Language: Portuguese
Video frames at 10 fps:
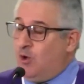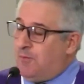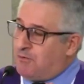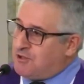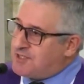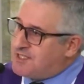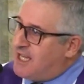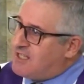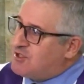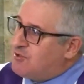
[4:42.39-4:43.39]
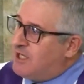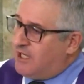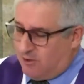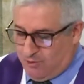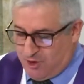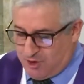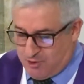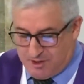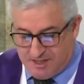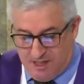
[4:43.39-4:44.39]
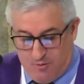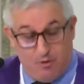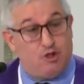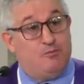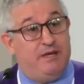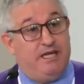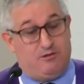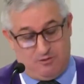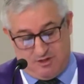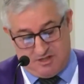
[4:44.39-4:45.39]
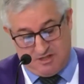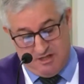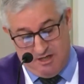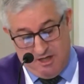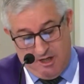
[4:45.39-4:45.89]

o processo de reconstrução, muito menos.